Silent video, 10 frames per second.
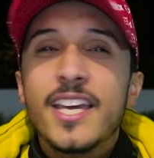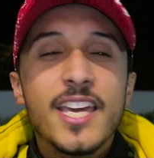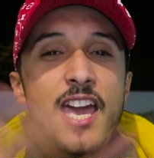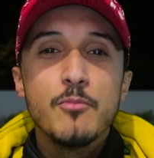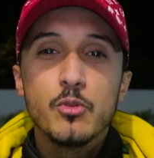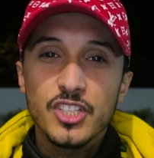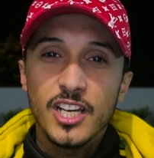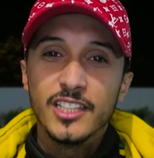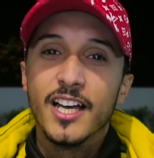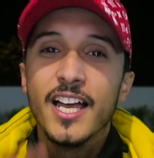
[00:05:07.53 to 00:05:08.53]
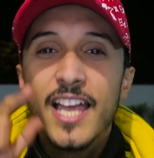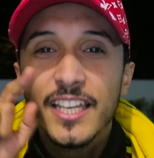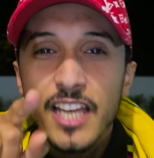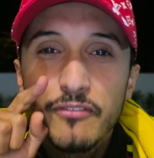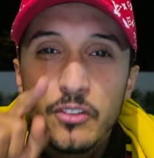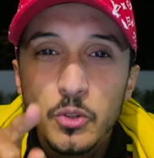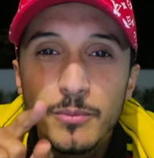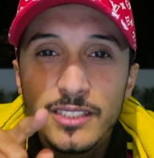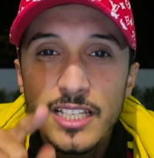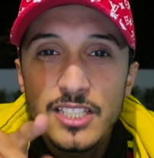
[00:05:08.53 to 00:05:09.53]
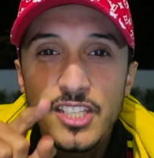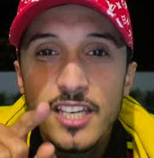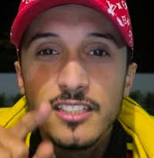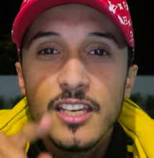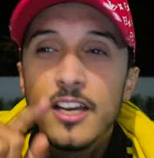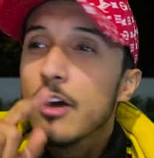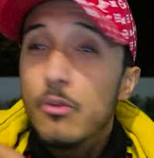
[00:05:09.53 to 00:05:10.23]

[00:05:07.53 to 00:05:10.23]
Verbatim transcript: كامل ان شاء الله هاد 2018 هذه